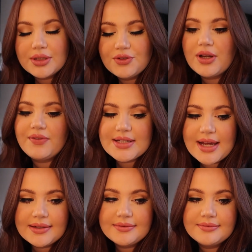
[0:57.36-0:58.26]
Und ich würde einfach
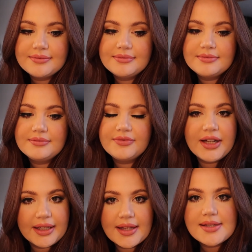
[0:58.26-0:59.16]
sagen,
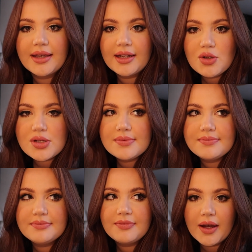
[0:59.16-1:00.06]
wir legen jetzt direkt los,
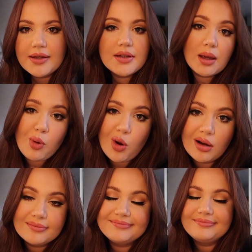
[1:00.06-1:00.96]
weil ich habe Hunger.